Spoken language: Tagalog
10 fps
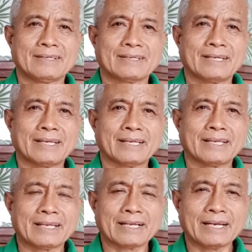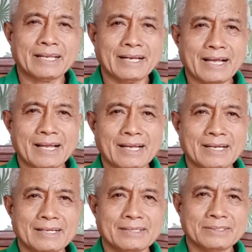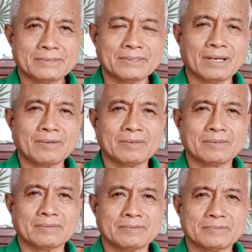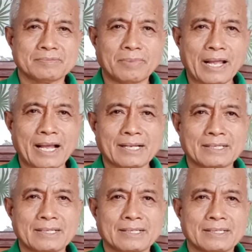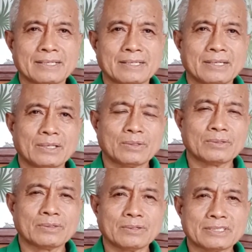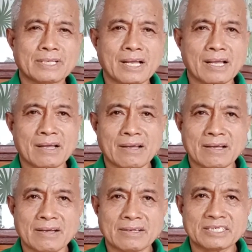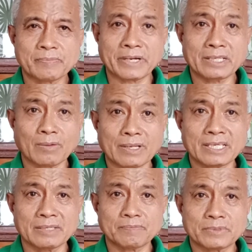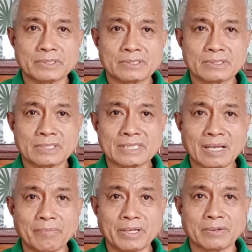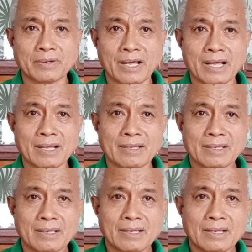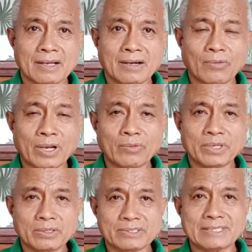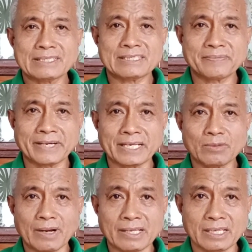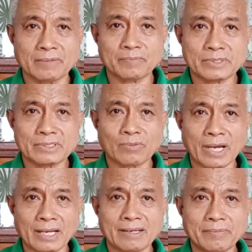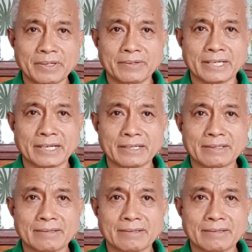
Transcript: Okay. Kaninang, yung una kong vlog tungkol sa spiritual gifts, nasabi ko na when we use these spiritual gifts while living on earth,